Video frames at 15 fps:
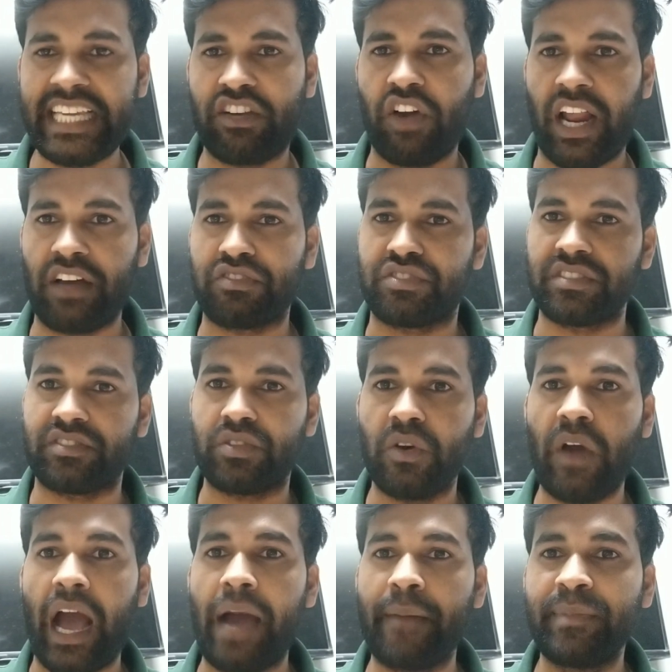কি করা উচিত তো
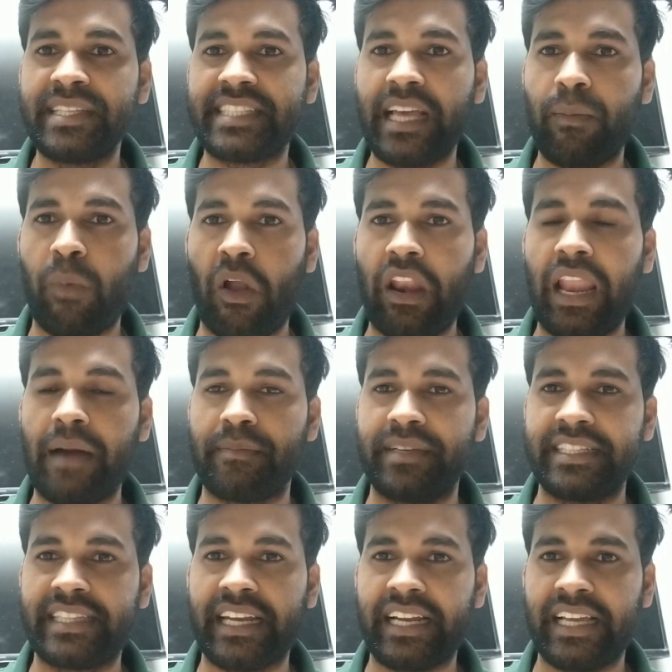আমি যে বললাম
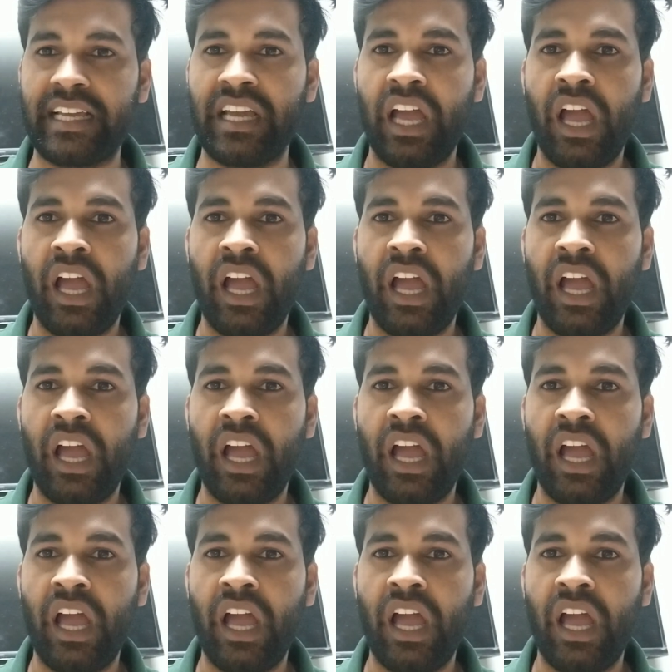এদেরকে